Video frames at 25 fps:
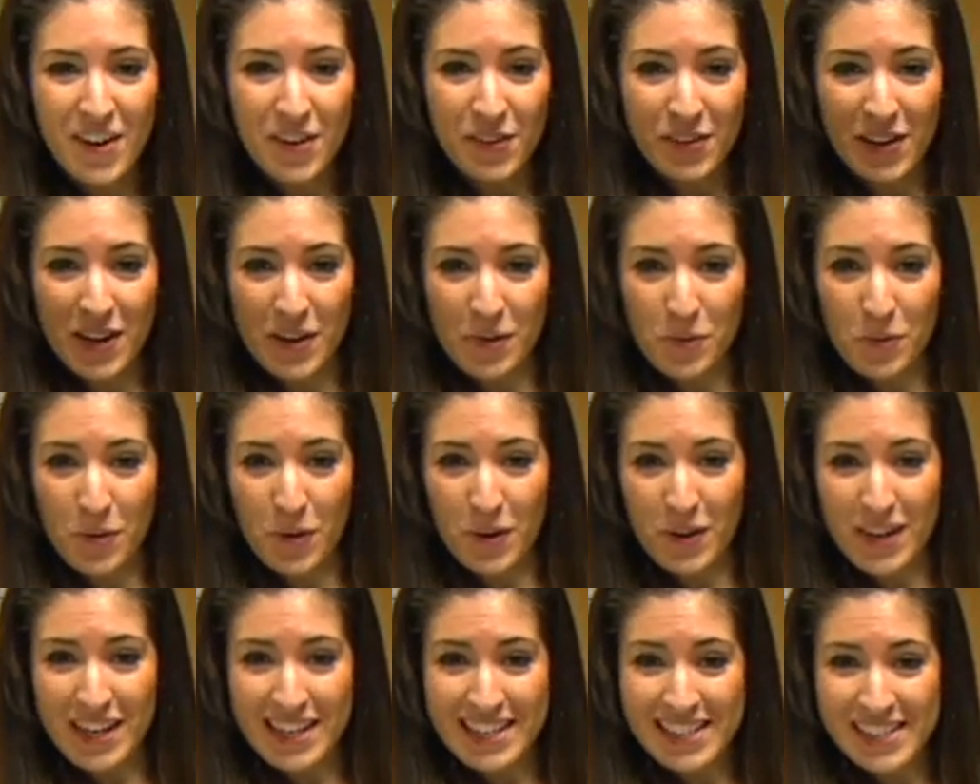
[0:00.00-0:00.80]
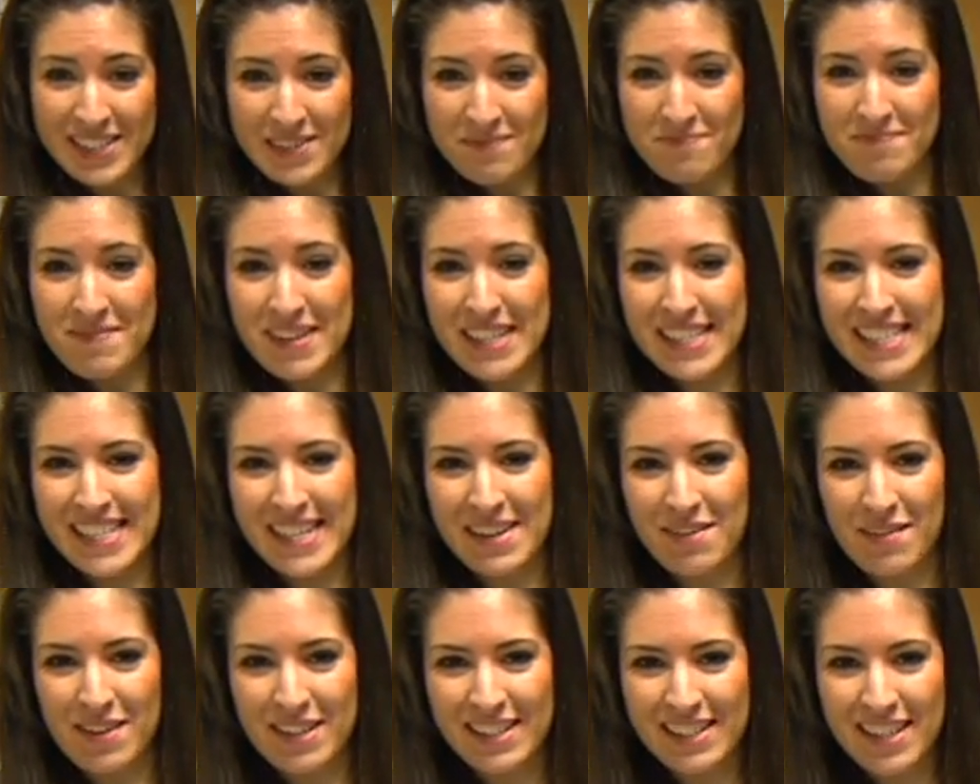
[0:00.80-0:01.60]
Hola jugones, ¿me
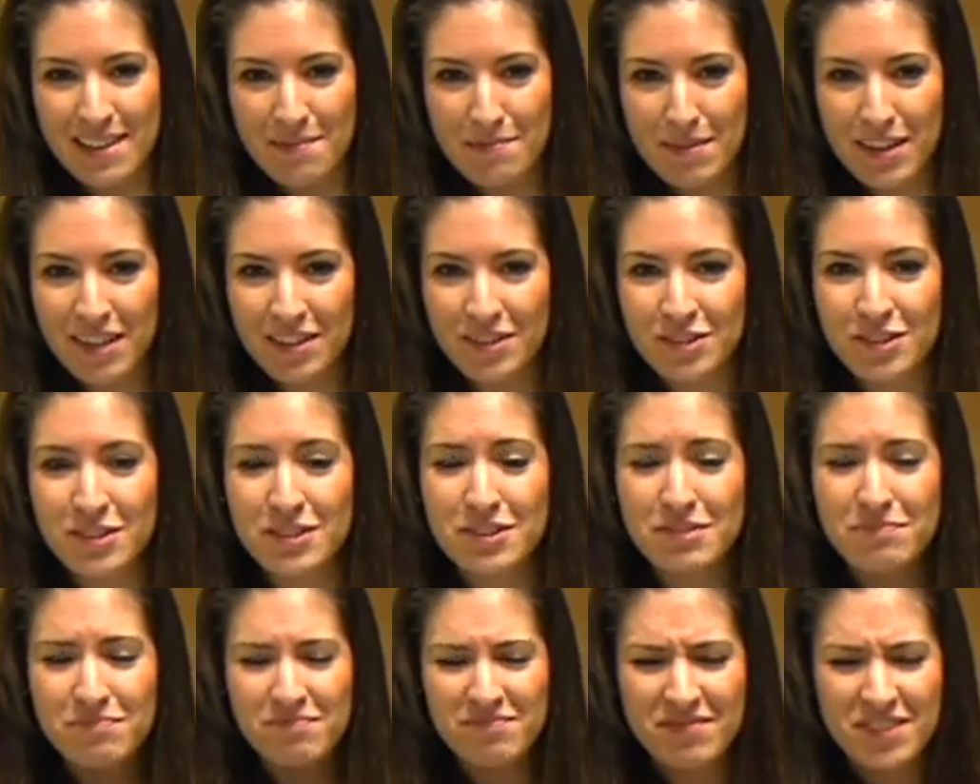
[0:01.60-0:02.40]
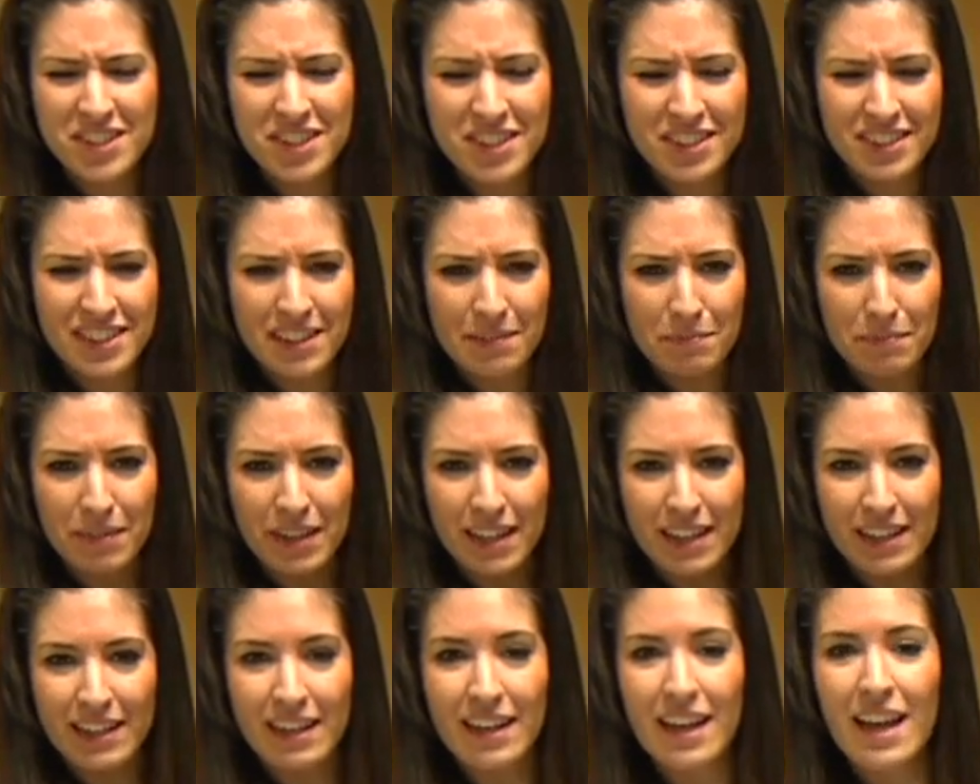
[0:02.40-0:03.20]
echabais de menos? Yo
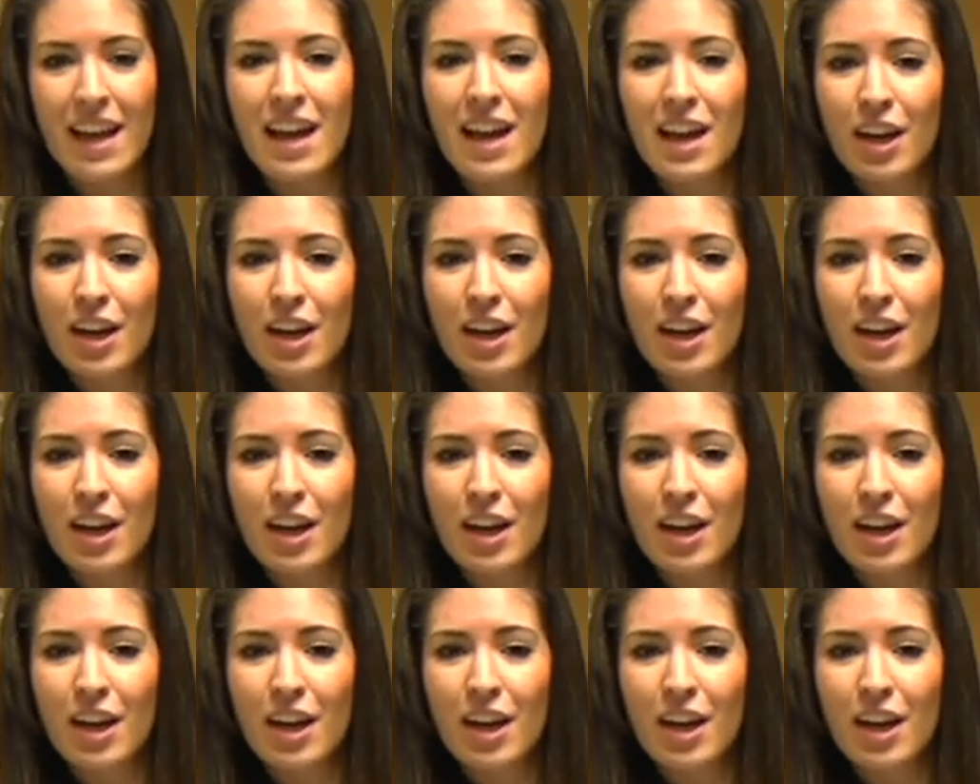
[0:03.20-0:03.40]
también.